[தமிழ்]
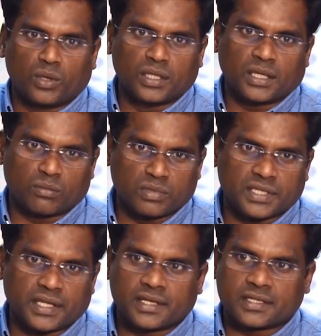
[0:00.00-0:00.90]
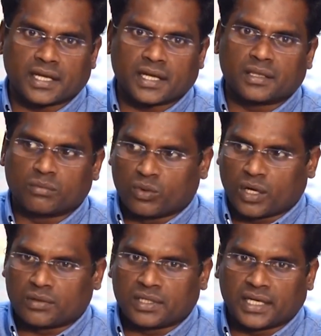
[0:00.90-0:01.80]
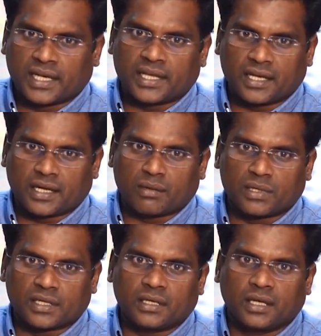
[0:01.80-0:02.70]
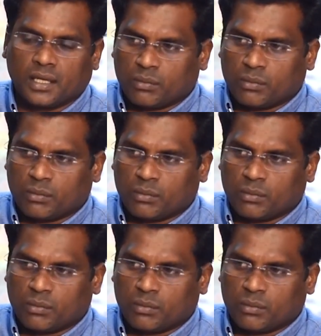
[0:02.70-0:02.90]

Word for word: ஒன்று தான் ரொம்ப சீரியஸ் எனக்கு அந்த மூணாவது நிலைக்கு நம்மளுக்கு